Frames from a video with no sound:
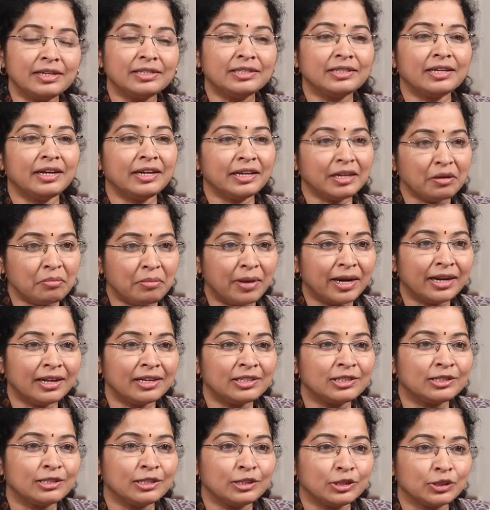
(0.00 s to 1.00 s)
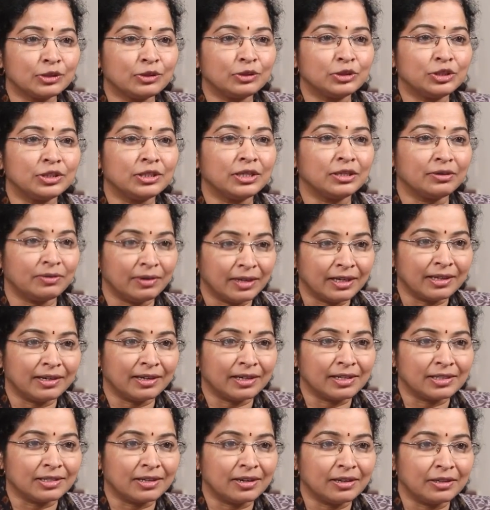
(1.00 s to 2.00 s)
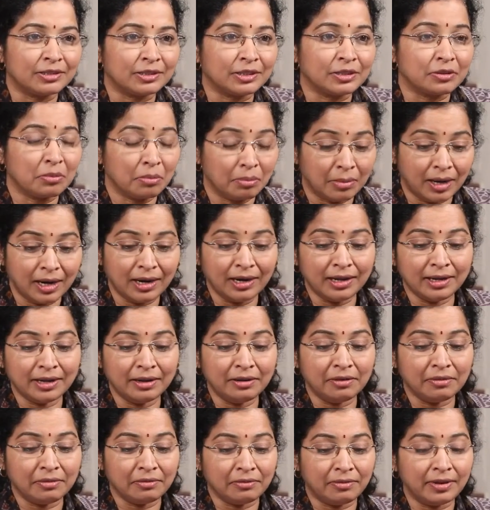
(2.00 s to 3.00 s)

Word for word: దేశానికి మెడల్స్ తీసుకొచ్చినటువంటి రెజ్లర్స్ మళ్ళీ